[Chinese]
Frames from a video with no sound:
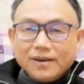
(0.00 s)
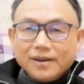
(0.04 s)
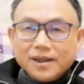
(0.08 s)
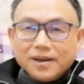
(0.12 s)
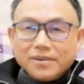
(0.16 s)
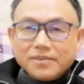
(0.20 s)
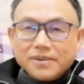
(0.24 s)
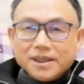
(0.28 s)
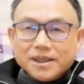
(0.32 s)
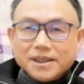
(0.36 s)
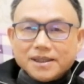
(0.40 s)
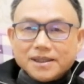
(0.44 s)
那
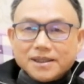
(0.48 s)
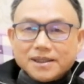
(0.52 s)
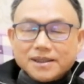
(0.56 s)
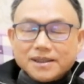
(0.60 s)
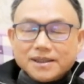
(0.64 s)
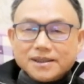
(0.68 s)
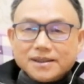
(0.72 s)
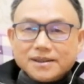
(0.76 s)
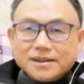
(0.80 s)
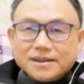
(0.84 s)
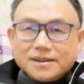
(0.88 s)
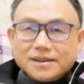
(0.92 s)
么，
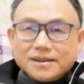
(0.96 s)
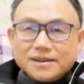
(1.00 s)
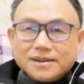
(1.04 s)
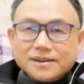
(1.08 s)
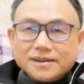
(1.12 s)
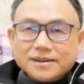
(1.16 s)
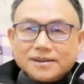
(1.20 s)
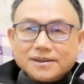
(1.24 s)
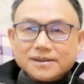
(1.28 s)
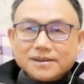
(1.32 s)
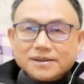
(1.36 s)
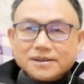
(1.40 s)

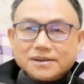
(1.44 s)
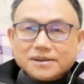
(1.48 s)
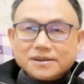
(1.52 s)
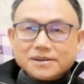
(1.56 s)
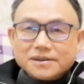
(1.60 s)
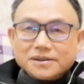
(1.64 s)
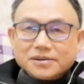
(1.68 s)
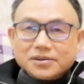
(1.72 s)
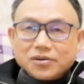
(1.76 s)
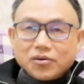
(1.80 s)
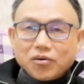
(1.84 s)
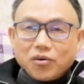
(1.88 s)

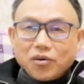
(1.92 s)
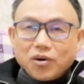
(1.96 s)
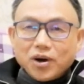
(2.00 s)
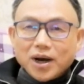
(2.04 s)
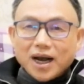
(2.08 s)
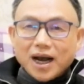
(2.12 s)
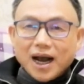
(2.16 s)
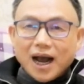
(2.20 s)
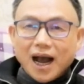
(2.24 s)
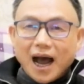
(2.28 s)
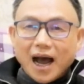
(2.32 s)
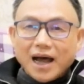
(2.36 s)

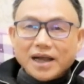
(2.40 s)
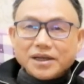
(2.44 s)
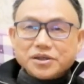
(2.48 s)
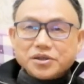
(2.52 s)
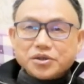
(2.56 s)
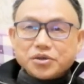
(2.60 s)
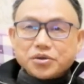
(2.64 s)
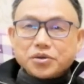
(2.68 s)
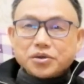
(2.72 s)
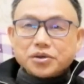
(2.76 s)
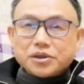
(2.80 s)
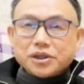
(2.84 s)
我感
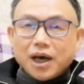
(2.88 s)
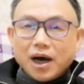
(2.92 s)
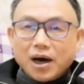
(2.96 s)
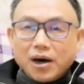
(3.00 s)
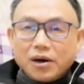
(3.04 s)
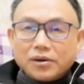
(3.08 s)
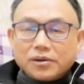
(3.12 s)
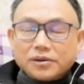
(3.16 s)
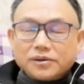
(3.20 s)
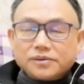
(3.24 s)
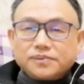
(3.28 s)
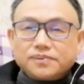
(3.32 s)
觉
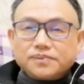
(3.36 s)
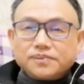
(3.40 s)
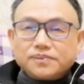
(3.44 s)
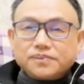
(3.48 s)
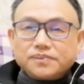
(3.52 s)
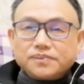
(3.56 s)
到，